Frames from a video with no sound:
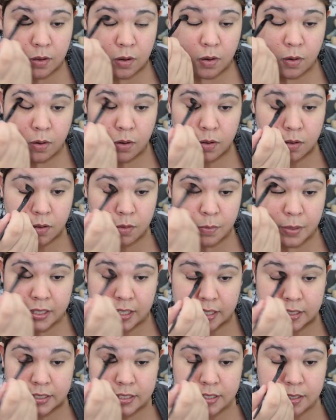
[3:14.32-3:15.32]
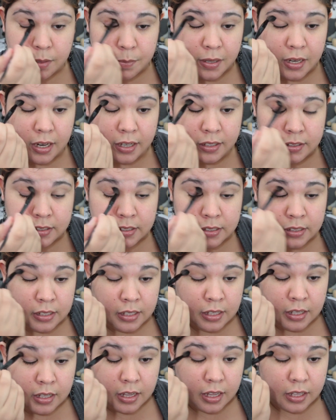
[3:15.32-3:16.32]
O bastante similar.
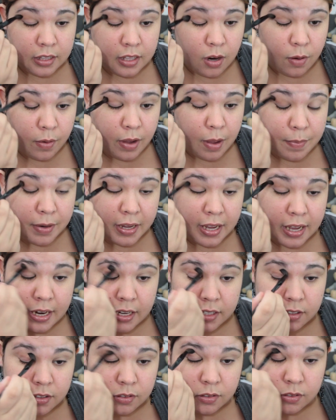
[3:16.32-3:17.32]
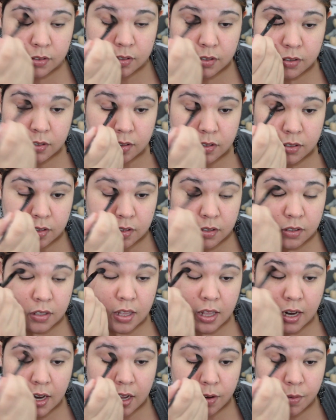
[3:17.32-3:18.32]
Y este lo voy a aplicar en
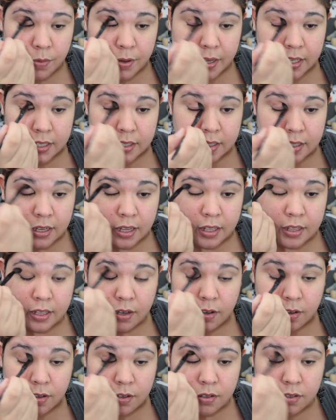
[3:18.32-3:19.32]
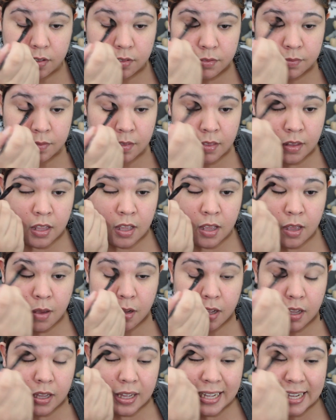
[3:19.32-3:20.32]
toda la cuenca del ojo.
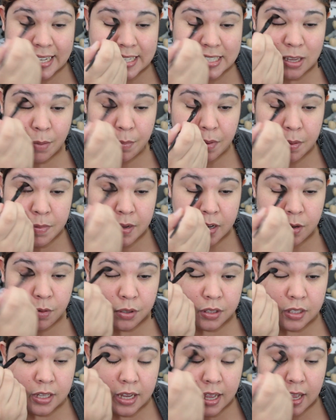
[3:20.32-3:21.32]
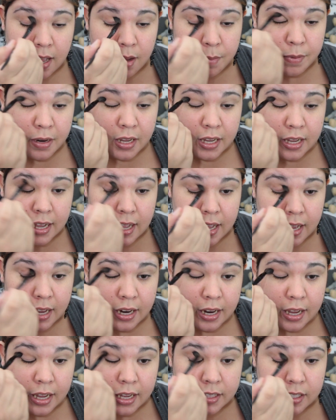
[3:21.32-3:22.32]
Casi siempre me gusta
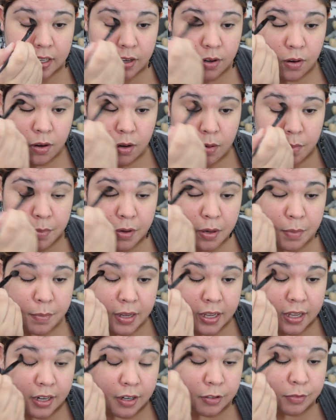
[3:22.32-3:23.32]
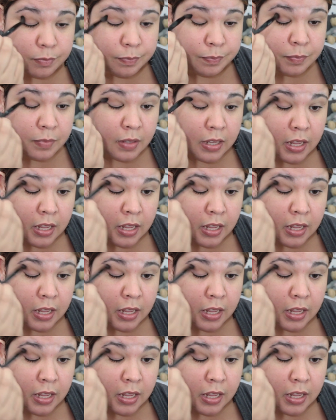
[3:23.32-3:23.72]
aplicar este color primero